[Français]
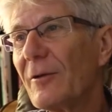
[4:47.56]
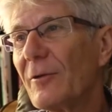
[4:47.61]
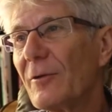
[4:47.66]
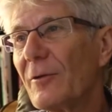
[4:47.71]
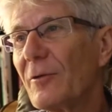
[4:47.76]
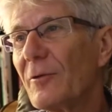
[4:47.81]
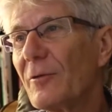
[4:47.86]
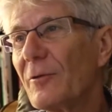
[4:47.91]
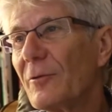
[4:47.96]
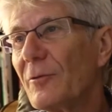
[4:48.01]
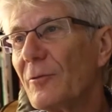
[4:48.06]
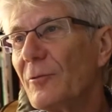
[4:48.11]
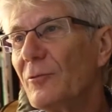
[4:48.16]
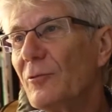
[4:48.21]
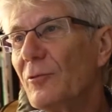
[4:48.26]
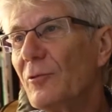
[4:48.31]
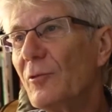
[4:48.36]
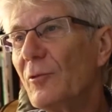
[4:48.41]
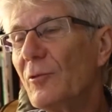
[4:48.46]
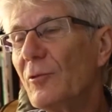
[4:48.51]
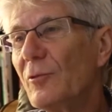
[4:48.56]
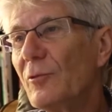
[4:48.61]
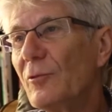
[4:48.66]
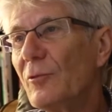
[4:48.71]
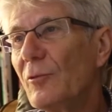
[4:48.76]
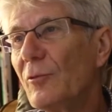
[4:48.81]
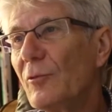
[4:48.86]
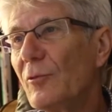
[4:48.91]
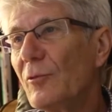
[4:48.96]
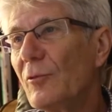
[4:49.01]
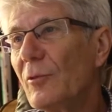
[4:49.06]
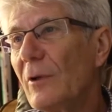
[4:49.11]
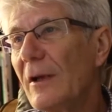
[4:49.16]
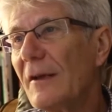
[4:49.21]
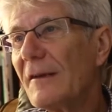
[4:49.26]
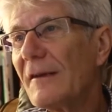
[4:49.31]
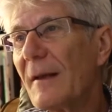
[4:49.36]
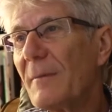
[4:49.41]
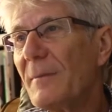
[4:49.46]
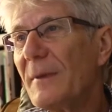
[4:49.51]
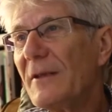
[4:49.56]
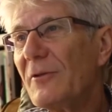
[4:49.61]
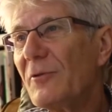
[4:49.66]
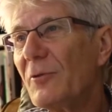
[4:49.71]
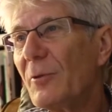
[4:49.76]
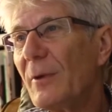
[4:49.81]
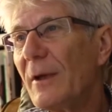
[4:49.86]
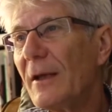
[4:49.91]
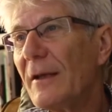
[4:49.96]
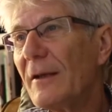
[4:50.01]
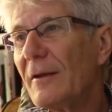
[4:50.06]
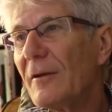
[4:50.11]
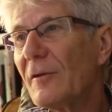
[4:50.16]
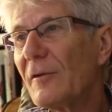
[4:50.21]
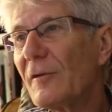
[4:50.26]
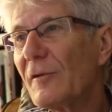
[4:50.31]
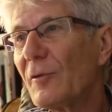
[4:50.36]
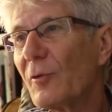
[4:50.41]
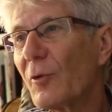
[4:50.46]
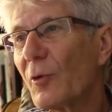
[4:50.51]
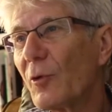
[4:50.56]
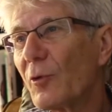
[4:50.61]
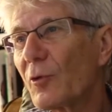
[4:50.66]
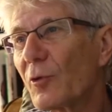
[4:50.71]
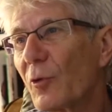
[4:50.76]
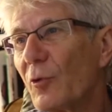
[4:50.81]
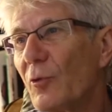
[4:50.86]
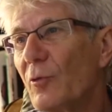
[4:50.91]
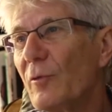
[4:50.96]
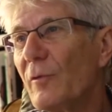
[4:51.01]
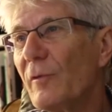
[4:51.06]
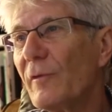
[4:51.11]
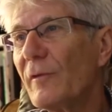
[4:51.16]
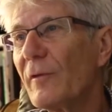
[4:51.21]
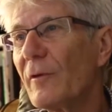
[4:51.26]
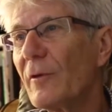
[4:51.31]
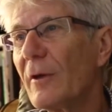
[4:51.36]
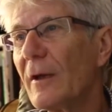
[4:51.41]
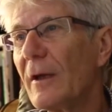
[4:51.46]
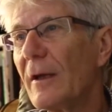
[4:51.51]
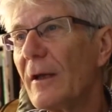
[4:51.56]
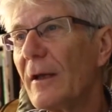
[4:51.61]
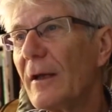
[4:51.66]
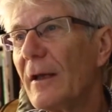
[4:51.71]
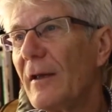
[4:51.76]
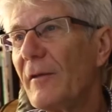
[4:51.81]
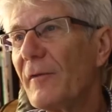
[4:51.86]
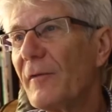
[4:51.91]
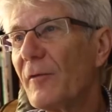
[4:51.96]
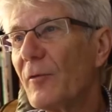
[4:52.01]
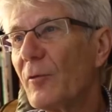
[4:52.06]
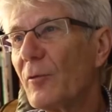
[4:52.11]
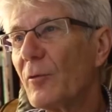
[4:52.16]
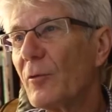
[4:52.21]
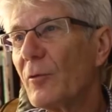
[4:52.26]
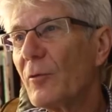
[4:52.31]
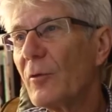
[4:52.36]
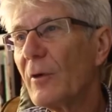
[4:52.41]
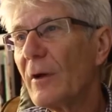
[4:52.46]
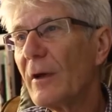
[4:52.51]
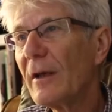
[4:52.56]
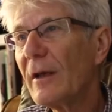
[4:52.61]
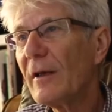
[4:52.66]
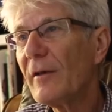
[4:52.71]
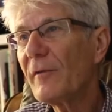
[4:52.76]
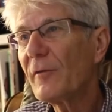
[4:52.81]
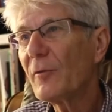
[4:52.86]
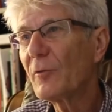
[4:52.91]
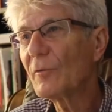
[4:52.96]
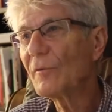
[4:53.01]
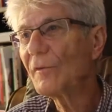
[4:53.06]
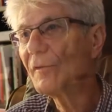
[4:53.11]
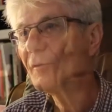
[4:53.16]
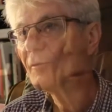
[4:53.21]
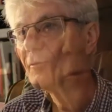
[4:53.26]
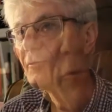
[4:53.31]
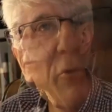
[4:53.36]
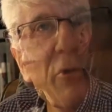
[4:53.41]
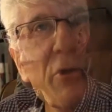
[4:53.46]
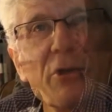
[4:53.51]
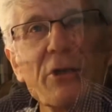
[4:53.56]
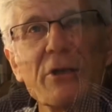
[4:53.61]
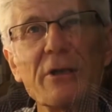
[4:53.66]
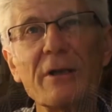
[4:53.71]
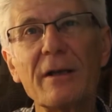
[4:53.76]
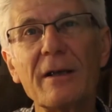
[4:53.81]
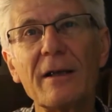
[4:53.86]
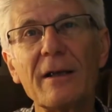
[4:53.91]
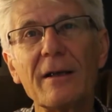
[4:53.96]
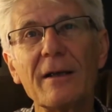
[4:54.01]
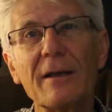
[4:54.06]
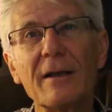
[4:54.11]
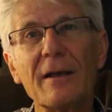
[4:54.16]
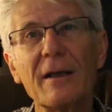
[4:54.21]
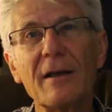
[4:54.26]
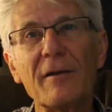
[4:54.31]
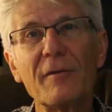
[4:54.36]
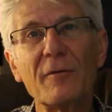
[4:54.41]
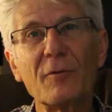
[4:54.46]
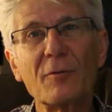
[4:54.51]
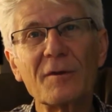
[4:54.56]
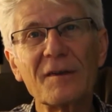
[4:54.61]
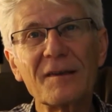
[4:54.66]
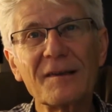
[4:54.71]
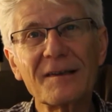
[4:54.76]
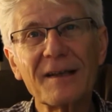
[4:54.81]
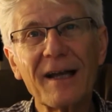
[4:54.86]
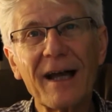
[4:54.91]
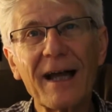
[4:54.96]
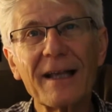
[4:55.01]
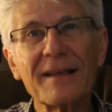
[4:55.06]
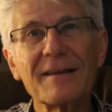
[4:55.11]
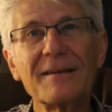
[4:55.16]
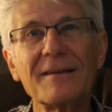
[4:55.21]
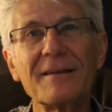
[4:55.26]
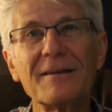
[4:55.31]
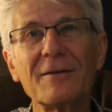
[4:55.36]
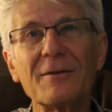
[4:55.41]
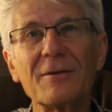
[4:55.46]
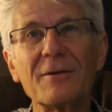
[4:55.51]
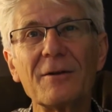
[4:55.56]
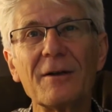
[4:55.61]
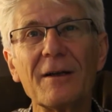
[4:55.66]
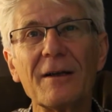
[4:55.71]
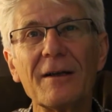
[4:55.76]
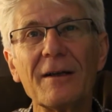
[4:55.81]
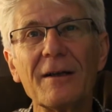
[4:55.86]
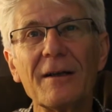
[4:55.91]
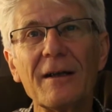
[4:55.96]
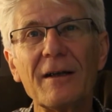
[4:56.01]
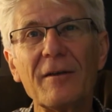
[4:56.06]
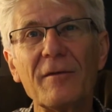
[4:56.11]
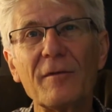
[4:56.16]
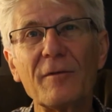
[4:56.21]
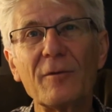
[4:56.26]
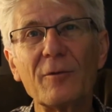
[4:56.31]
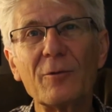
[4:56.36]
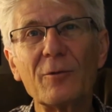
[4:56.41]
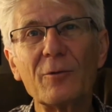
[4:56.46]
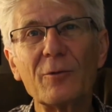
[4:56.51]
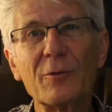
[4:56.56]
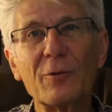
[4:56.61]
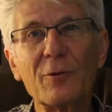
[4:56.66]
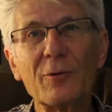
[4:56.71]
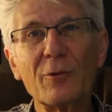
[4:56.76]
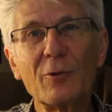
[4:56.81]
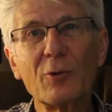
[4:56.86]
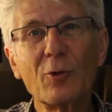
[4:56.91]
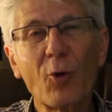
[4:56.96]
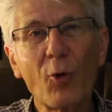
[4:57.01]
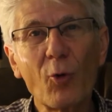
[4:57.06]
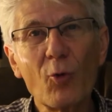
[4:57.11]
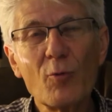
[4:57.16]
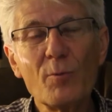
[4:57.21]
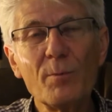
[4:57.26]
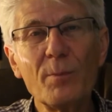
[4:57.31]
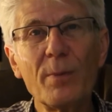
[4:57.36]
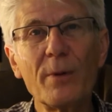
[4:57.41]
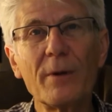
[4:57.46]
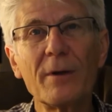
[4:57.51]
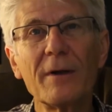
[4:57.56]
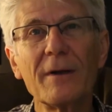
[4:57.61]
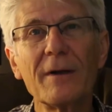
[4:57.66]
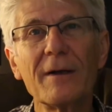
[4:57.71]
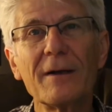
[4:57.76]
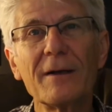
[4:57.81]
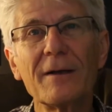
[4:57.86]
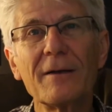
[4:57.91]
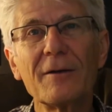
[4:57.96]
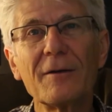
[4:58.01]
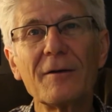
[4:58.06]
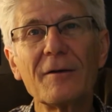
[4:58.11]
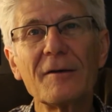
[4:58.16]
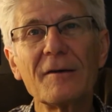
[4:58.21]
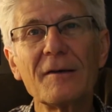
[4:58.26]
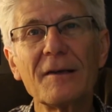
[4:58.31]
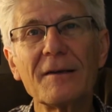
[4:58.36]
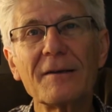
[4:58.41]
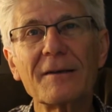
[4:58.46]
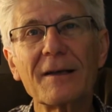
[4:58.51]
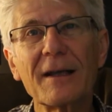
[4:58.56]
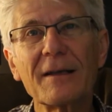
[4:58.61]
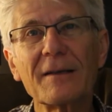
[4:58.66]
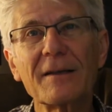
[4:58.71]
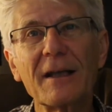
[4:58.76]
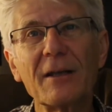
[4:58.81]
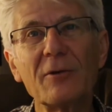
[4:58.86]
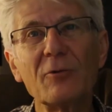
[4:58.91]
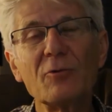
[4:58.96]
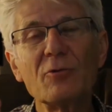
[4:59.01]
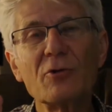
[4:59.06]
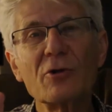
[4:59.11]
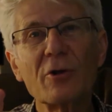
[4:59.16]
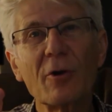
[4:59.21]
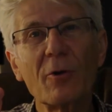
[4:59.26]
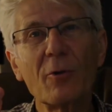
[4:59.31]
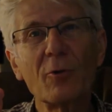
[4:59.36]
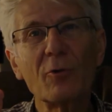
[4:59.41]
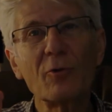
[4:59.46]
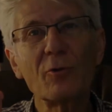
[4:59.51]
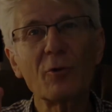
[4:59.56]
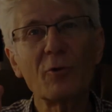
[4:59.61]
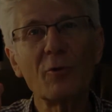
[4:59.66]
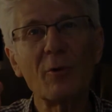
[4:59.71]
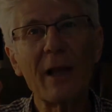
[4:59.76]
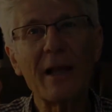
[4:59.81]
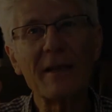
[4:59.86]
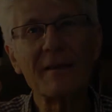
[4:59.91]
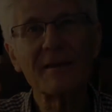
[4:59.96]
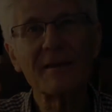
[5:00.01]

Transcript: euh, où les habitués se retrouvent et font, et font souche et, font strate et font groupe. C'est très très touchant autour de la